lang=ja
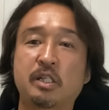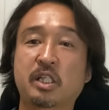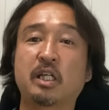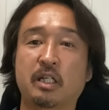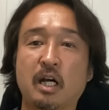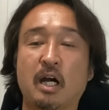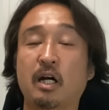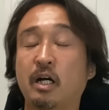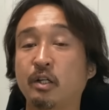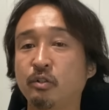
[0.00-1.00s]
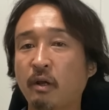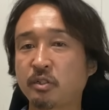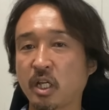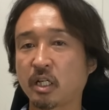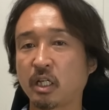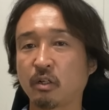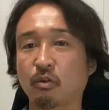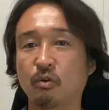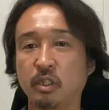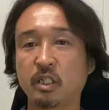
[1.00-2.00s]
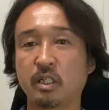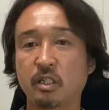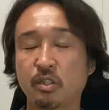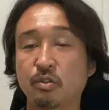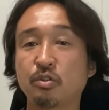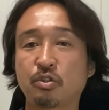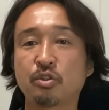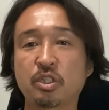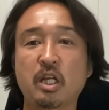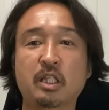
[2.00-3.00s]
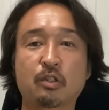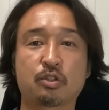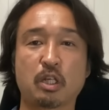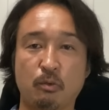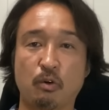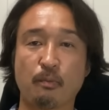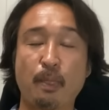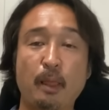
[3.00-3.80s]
資金が UFJ 銀行に集中していたとしても、